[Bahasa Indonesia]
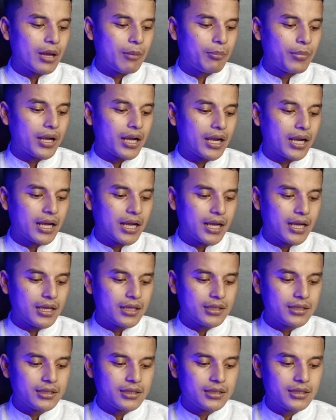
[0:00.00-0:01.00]

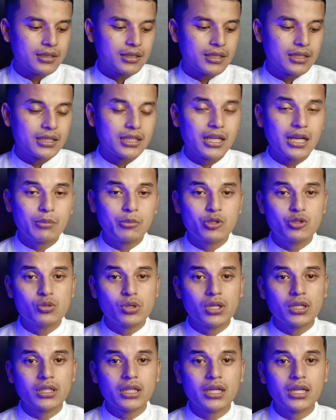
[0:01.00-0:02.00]
apakah uh, ketika
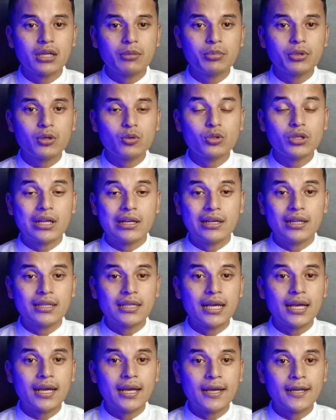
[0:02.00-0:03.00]
menjual tanah perlu tanda
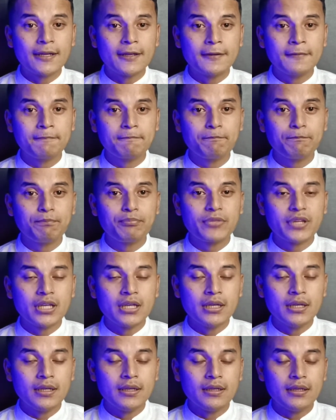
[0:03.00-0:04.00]
tangan
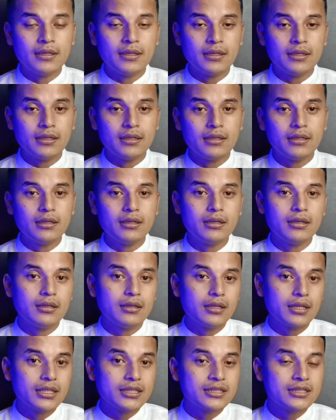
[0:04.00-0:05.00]

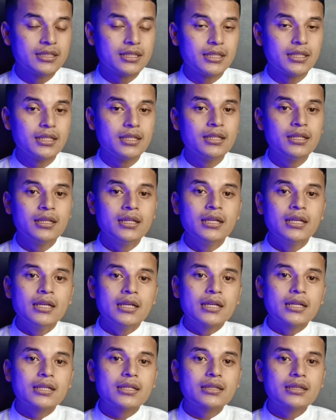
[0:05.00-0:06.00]
uh, istri
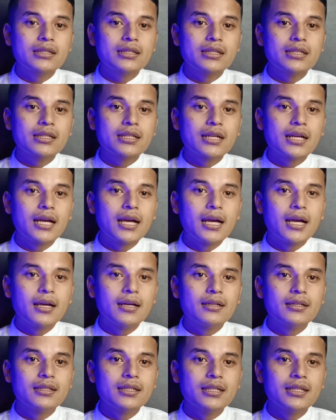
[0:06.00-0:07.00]

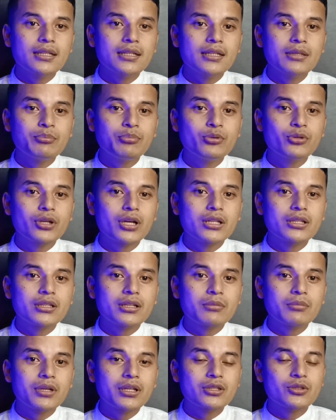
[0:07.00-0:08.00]
ketika ini bukan
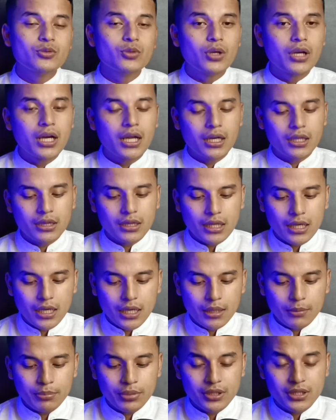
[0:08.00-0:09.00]
termasuk
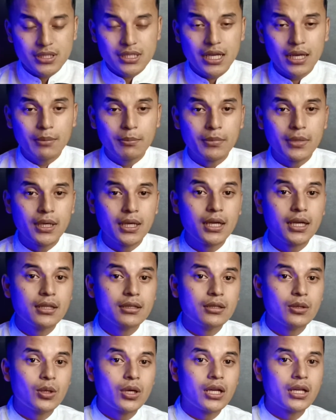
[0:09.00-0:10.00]
harta bersama
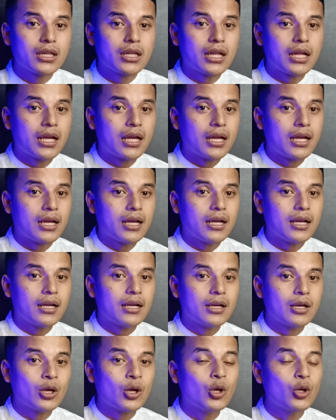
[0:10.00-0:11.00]
atau harta
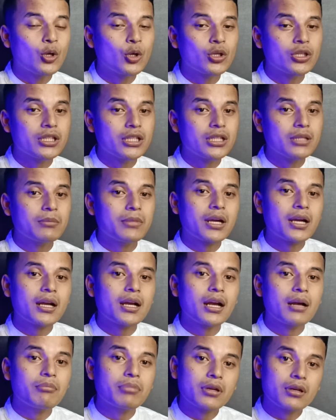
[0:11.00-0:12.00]
gonok ini
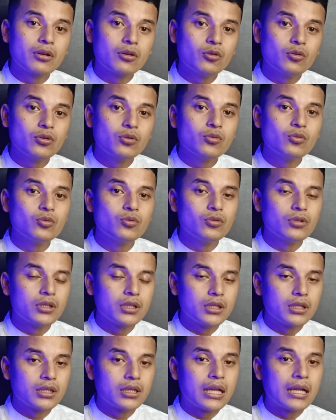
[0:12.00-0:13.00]
maka nggak perlu
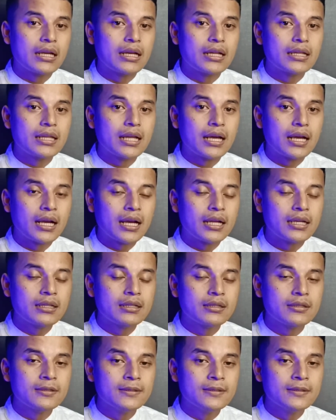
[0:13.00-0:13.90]
uh, tanda tangan